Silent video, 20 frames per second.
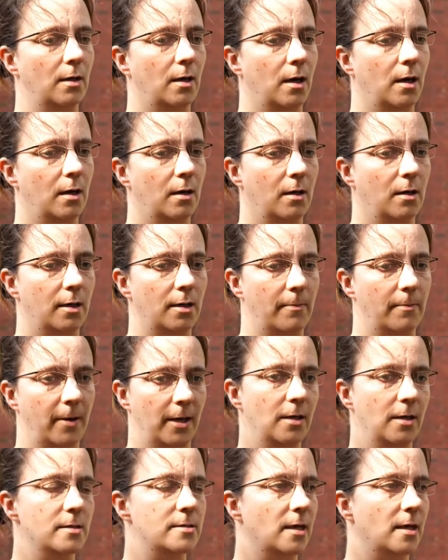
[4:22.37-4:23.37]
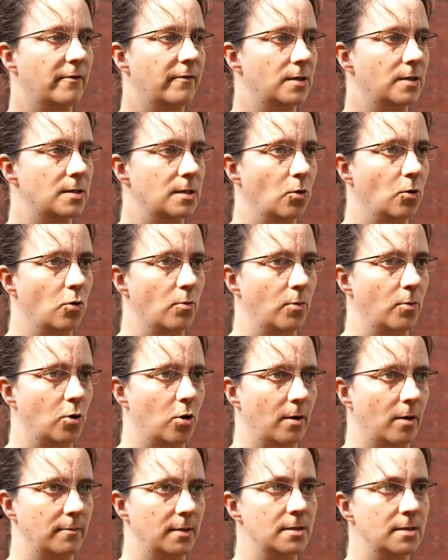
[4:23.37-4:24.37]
eine Panel-Sequenzierung bekommen.